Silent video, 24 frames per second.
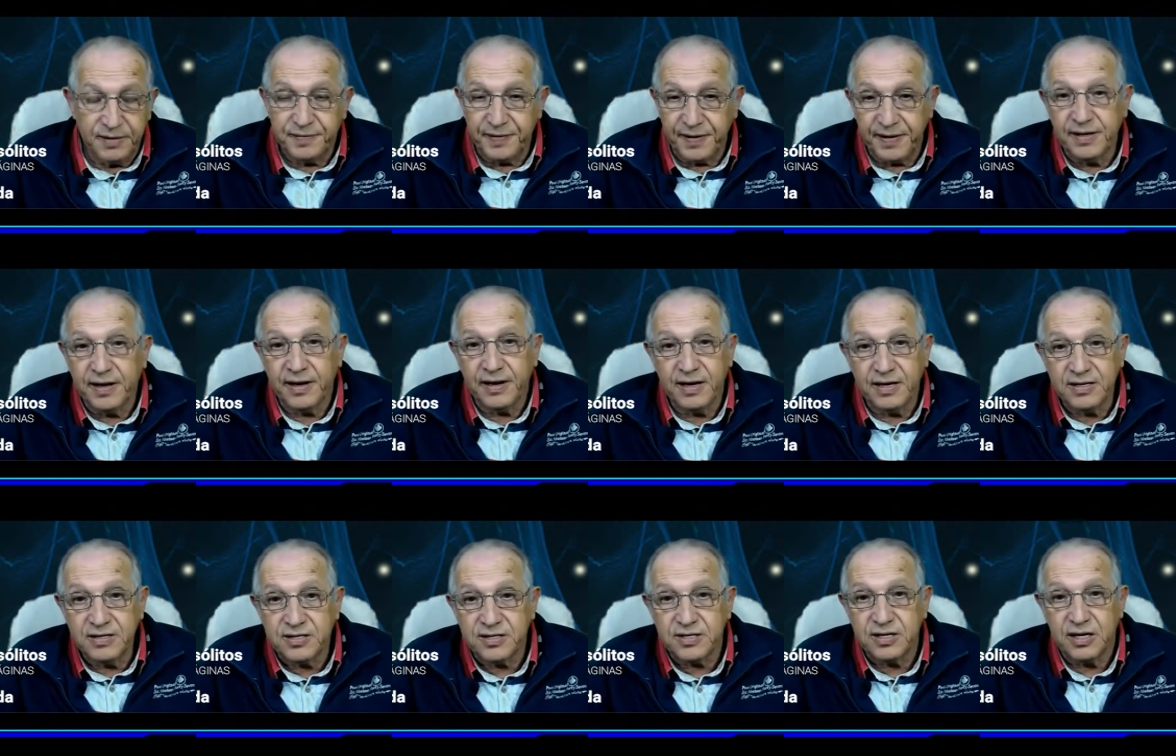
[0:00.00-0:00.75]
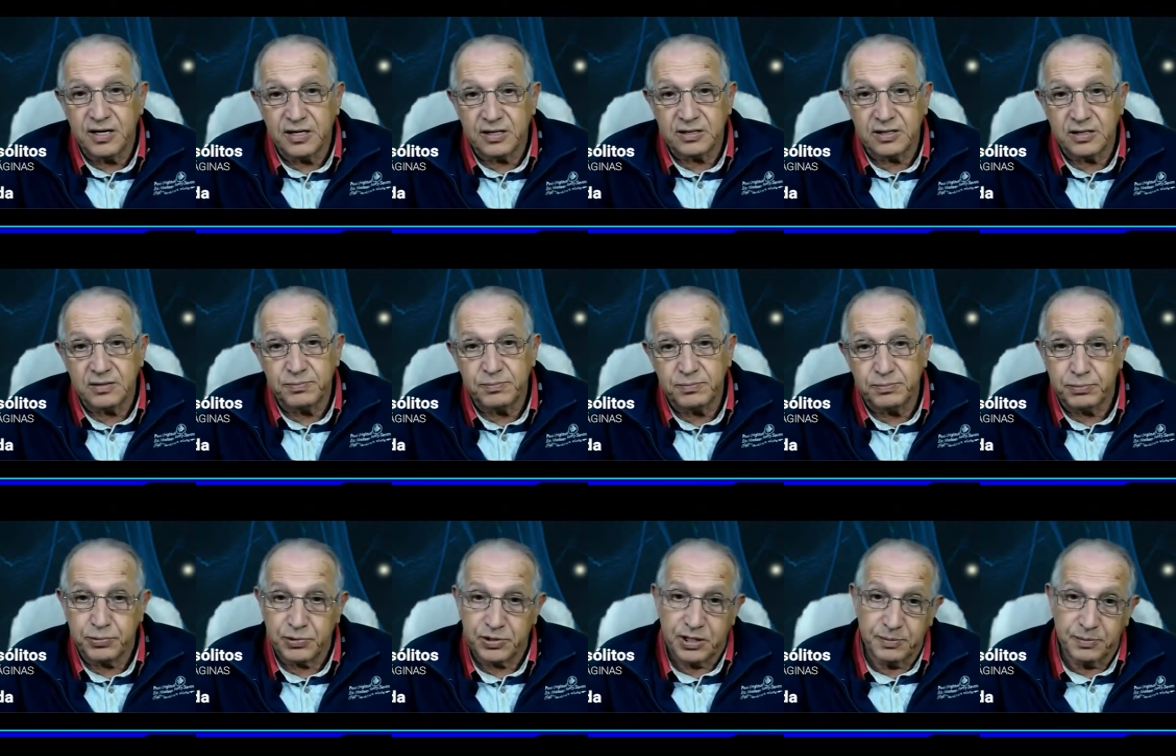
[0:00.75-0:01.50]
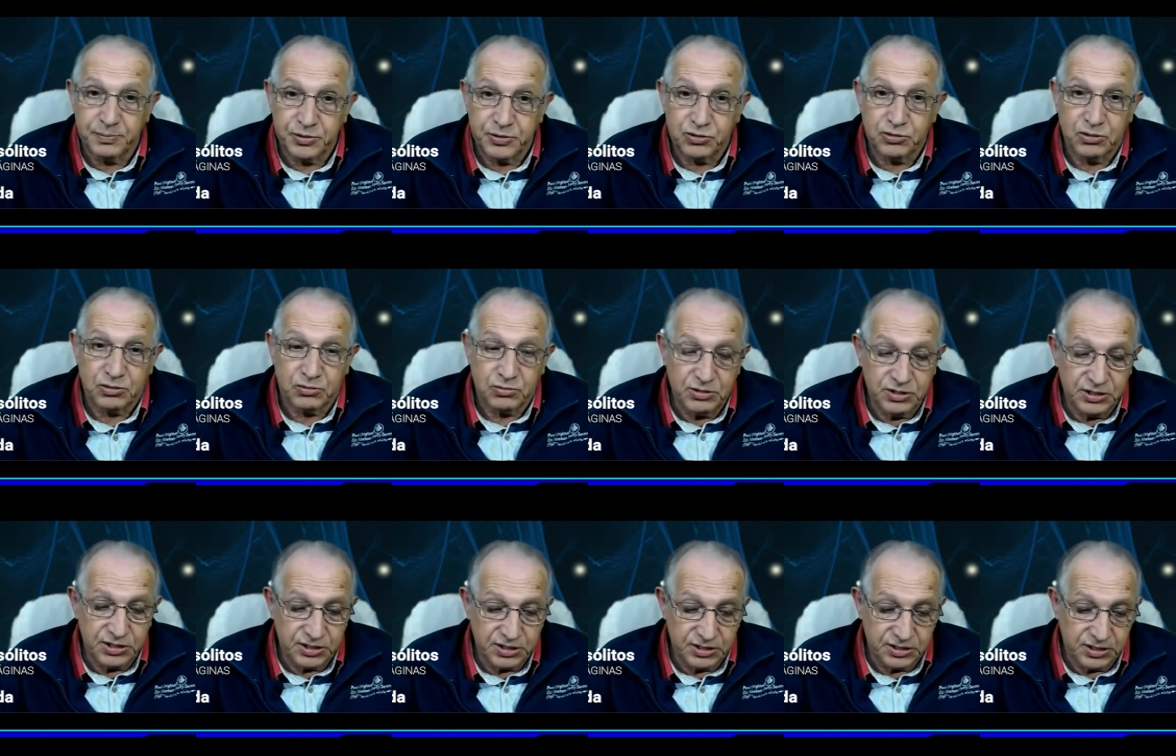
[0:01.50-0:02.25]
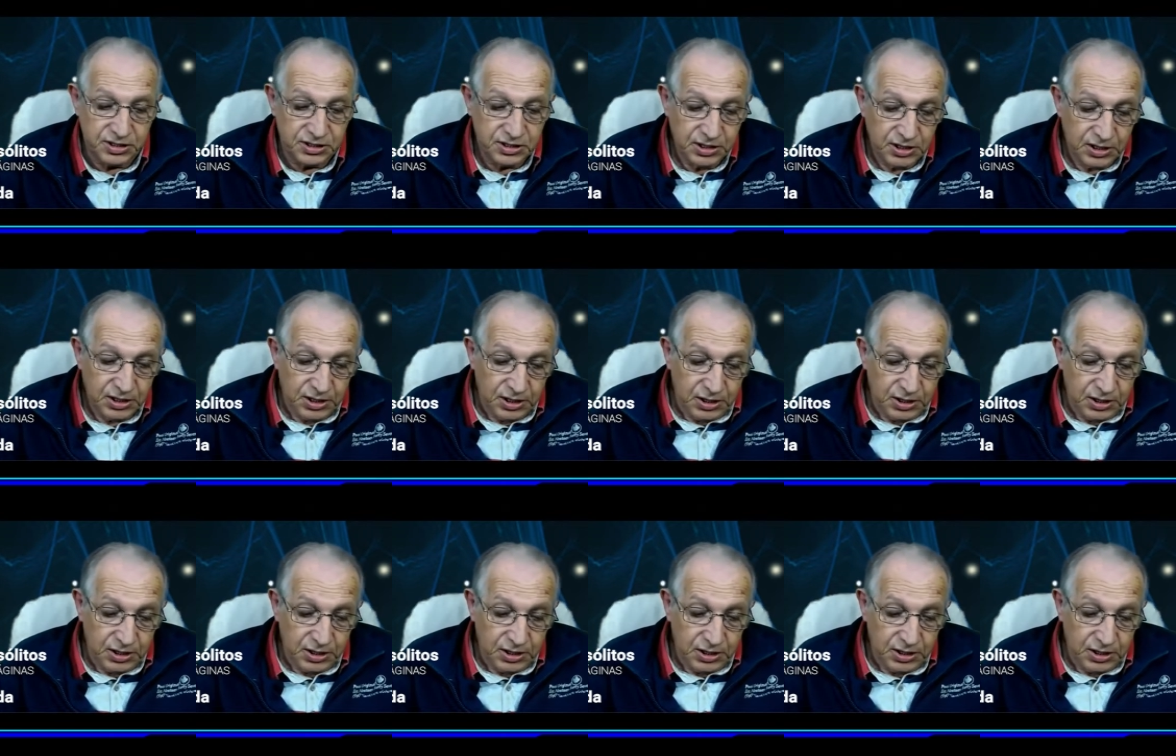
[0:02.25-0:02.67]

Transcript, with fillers: é venda na certa, porque a pessoa é conhecida.